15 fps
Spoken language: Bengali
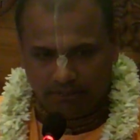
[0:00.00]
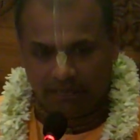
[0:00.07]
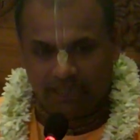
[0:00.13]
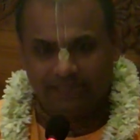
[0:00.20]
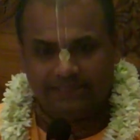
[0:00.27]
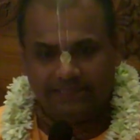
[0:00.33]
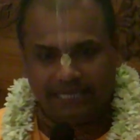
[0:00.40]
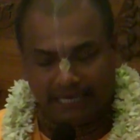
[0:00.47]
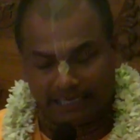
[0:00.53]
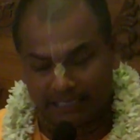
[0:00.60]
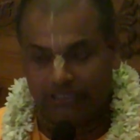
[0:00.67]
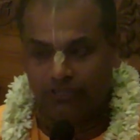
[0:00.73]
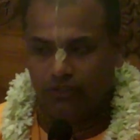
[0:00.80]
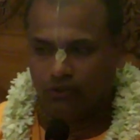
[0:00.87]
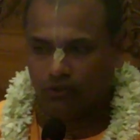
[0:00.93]
পাঁচ
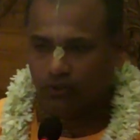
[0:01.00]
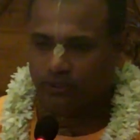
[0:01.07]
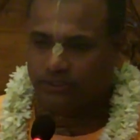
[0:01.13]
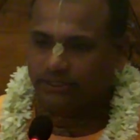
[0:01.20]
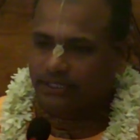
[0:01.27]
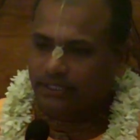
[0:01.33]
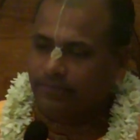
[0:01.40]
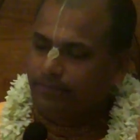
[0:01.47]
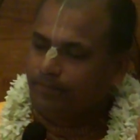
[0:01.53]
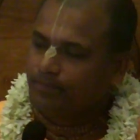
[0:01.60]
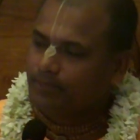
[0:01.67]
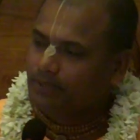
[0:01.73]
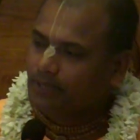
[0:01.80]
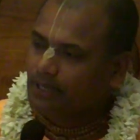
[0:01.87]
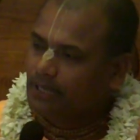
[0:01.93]
জ্ঞানেন্দ্র রয়েছে
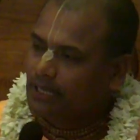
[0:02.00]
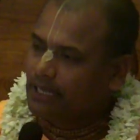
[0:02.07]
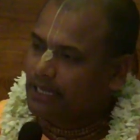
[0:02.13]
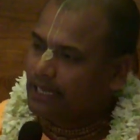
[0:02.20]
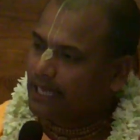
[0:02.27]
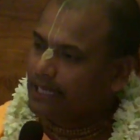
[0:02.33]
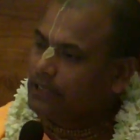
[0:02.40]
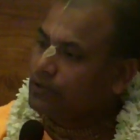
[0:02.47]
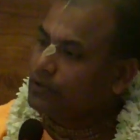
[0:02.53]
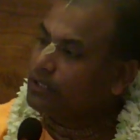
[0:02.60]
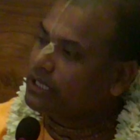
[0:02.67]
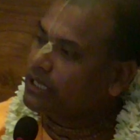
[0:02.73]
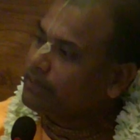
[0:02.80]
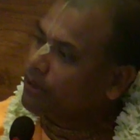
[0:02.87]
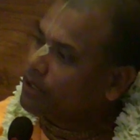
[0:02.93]

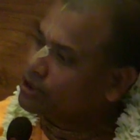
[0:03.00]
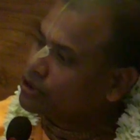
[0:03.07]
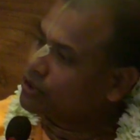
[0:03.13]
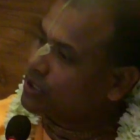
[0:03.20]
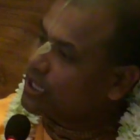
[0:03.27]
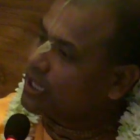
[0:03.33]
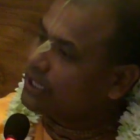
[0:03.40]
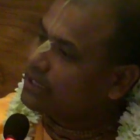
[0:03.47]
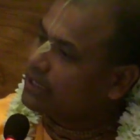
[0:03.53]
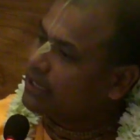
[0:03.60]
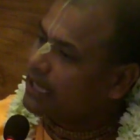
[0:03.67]
এইগুলিকে বশ করার